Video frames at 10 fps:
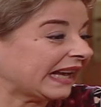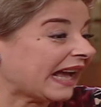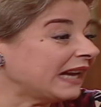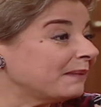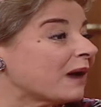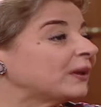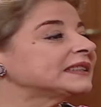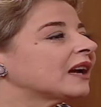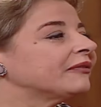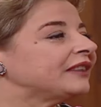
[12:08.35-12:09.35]
انا بقى
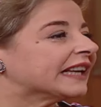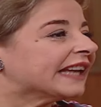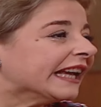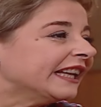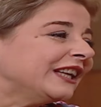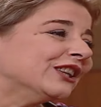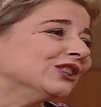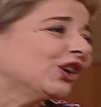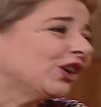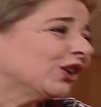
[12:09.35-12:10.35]
واثقه فيك لان انت
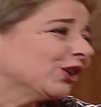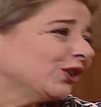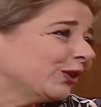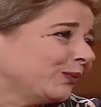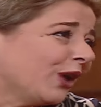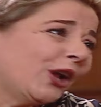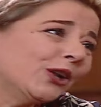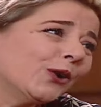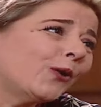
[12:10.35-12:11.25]
شكلك كده ابن حلال